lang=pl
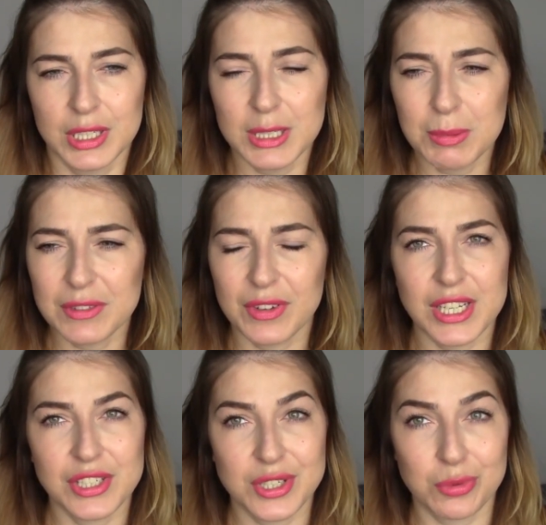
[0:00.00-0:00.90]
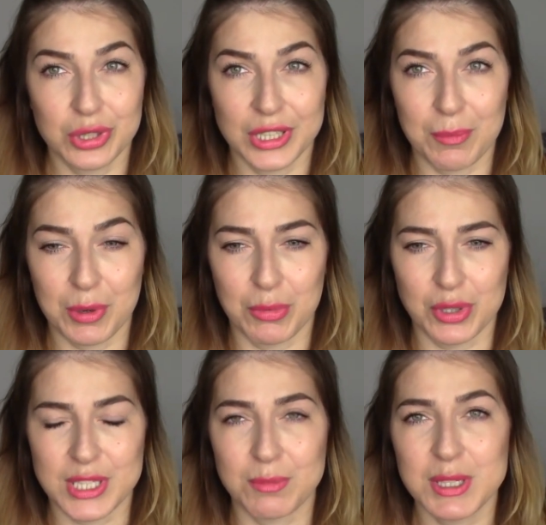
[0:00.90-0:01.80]
chyba 12 zł na
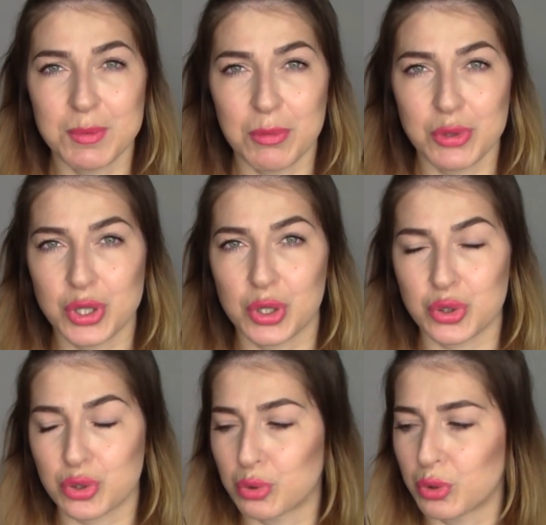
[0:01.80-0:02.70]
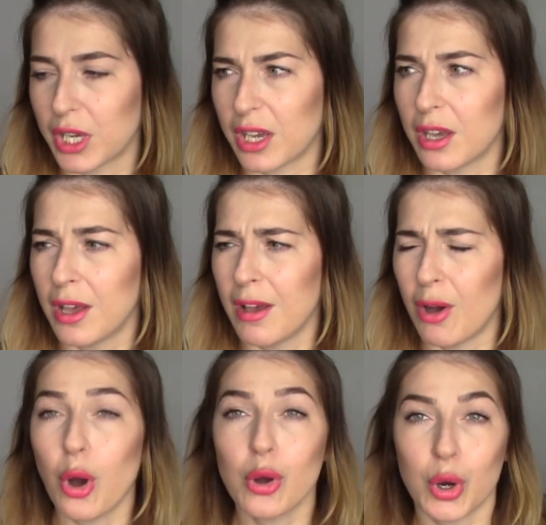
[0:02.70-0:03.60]
promocji. Bez promocji kosztuje
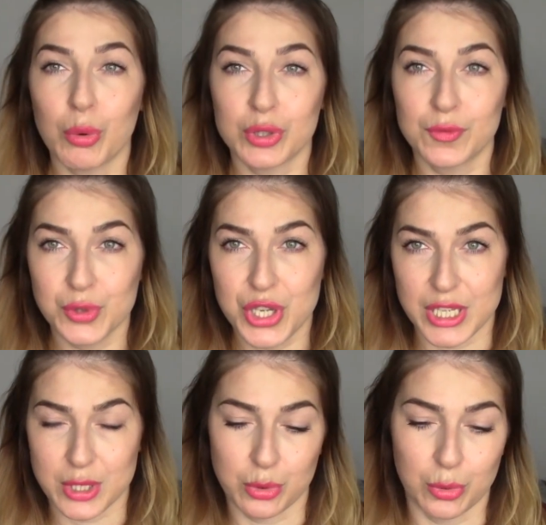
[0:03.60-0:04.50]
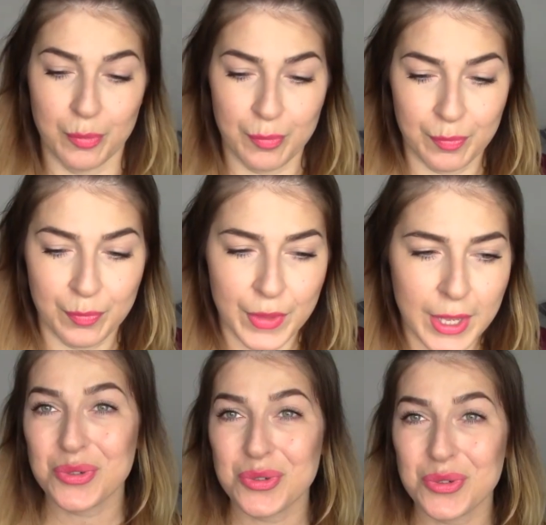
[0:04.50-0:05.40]
około 20.
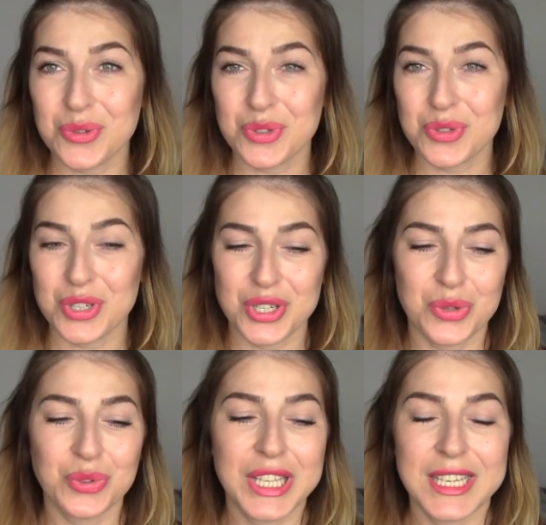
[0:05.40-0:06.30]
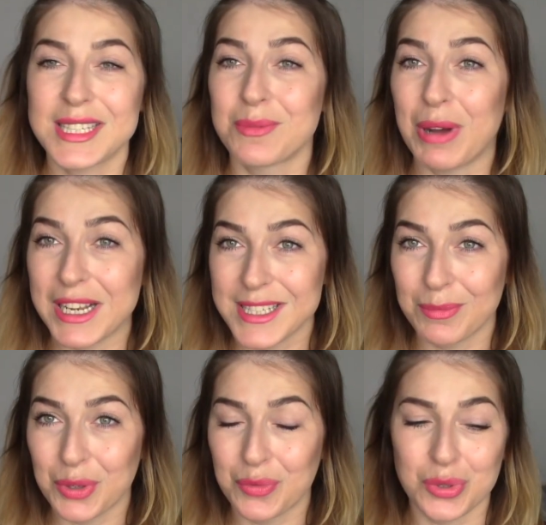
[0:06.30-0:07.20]
I ostatnią rzeczą jest
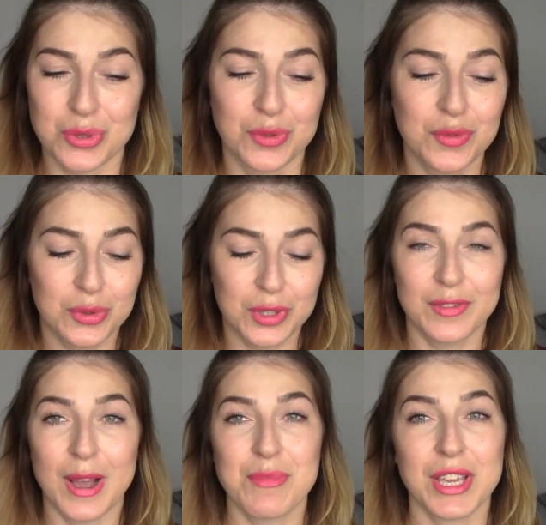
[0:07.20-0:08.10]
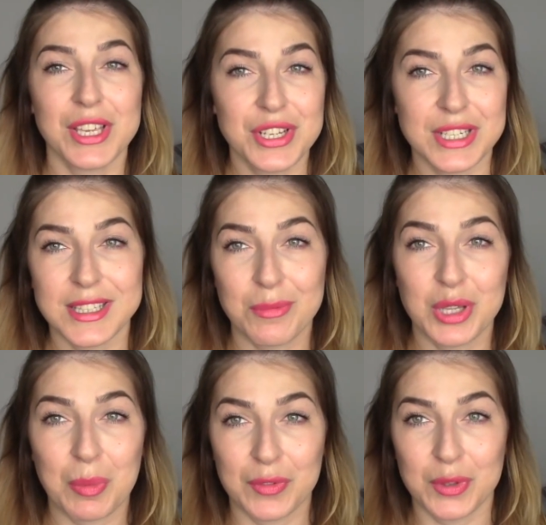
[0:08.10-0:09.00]
balsam do włosów, który Wam jakiś czas
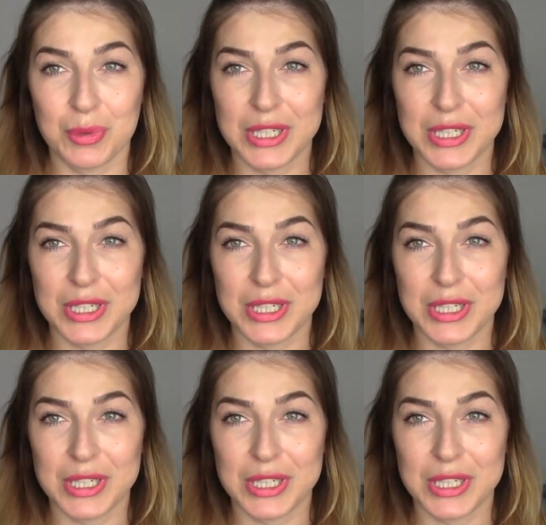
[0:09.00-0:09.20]
temu na pewno